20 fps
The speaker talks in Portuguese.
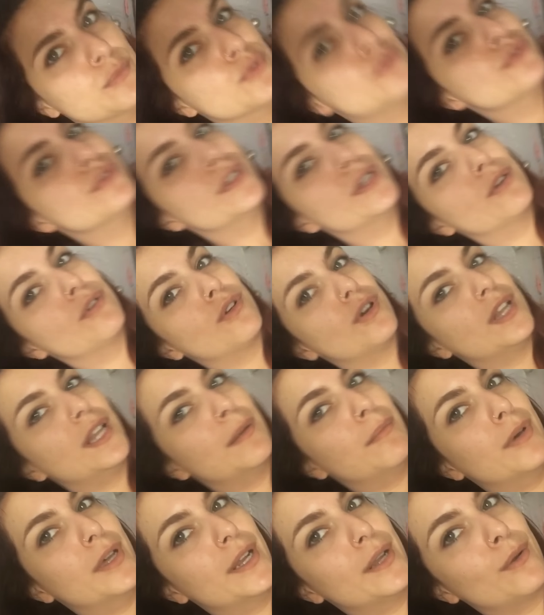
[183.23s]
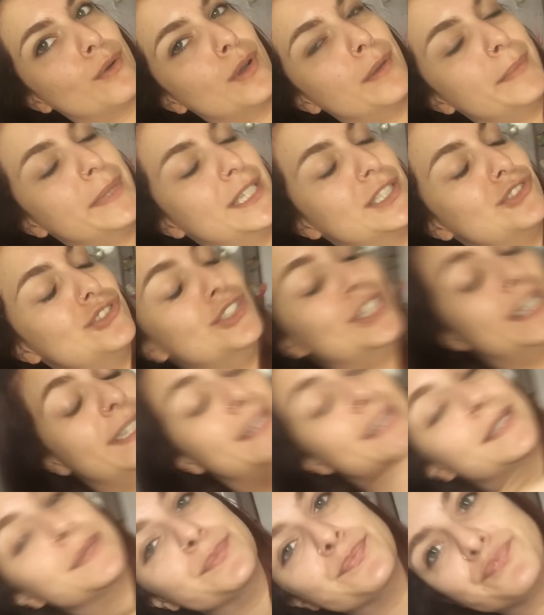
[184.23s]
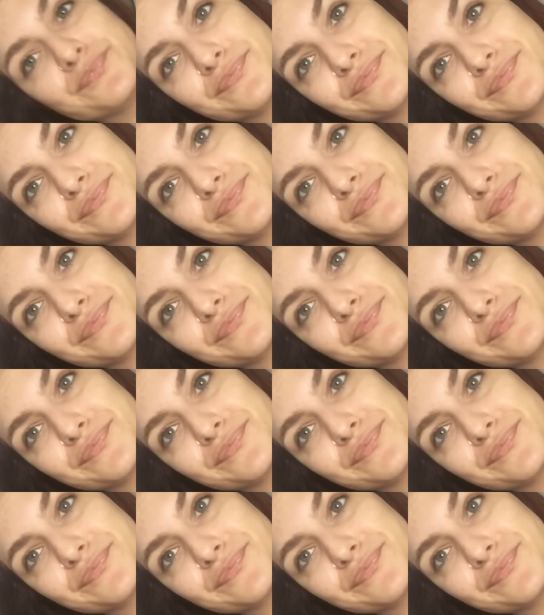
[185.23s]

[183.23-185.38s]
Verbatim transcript: mundo não colabora com a minha dieta.